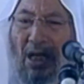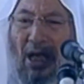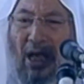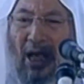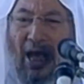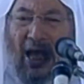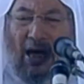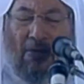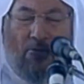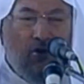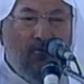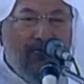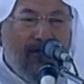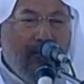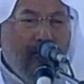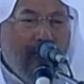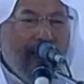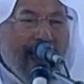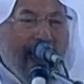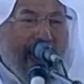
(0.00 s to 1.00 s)

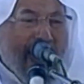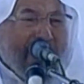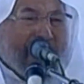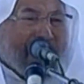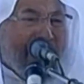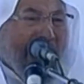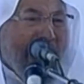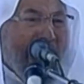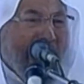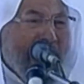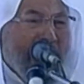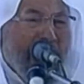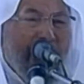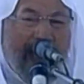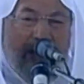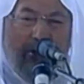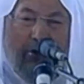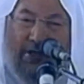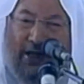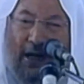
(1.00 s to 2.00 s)
المؤمنون يسعى إلى
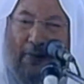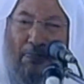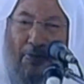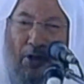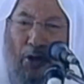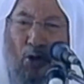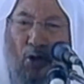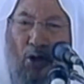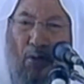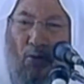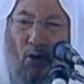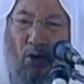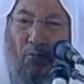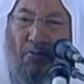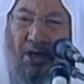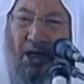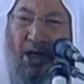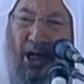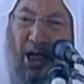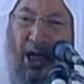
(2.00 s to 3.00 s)
أن يجمعوا
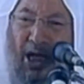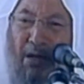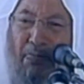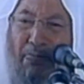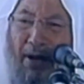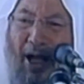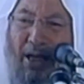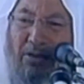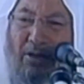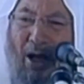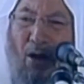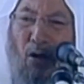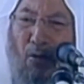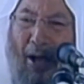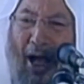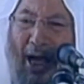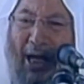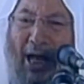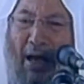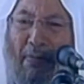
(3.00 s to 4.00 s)
المؤمنين بعضهم
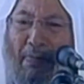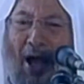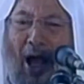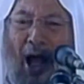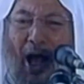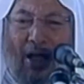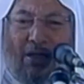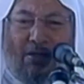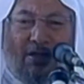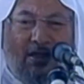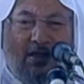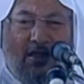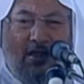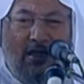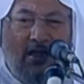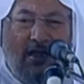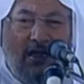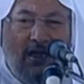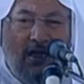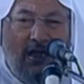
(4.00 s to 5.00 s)
على بعض
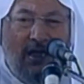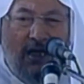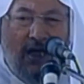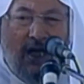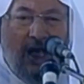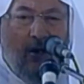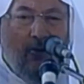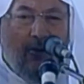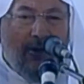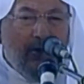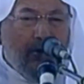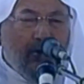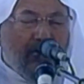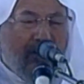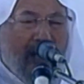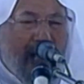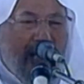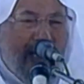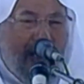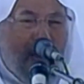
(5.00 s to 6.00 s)

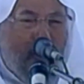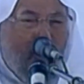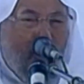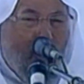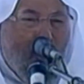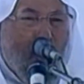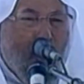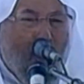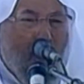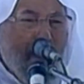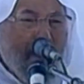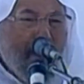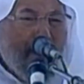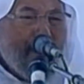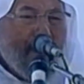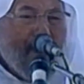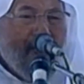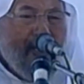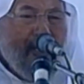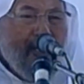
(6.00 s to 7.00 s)
ويصالحوهم
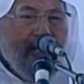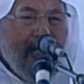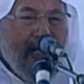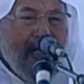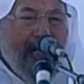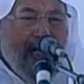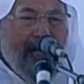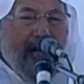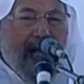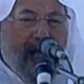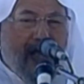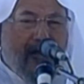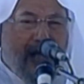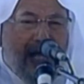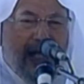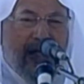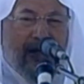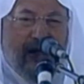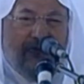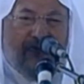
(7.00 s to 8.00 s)
لا
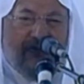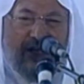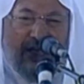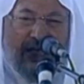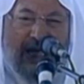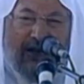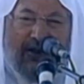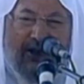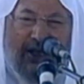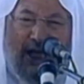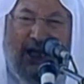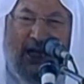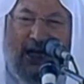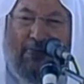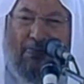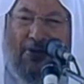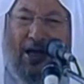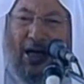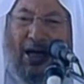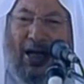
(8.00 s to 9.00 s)
خير في كثير
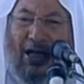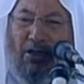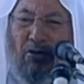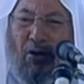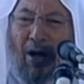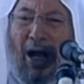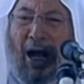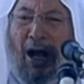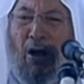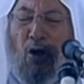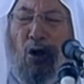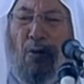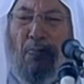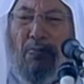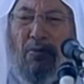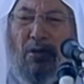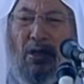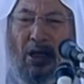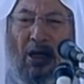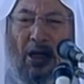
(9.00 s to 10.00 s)
من نجواهم
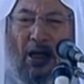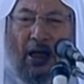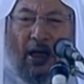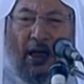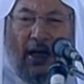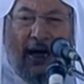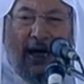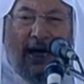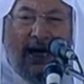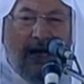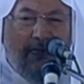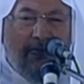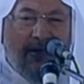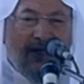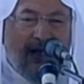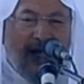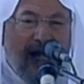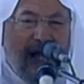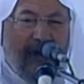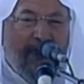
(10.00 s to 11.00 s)
إلا
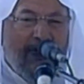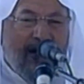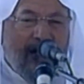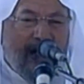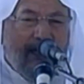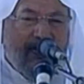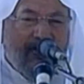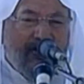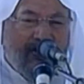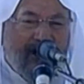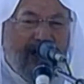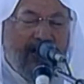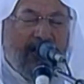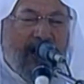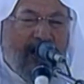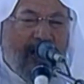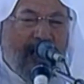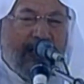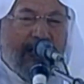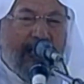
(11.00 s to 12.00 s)
من أمر
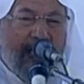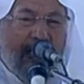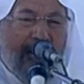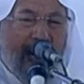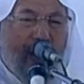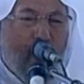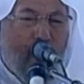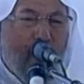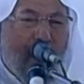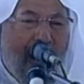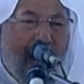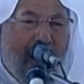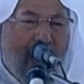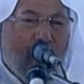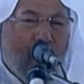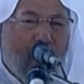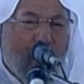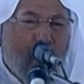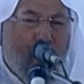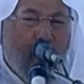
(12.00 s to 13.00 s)
بصدقة أو
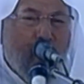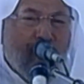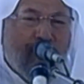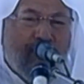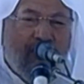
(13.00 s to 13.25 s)
معروف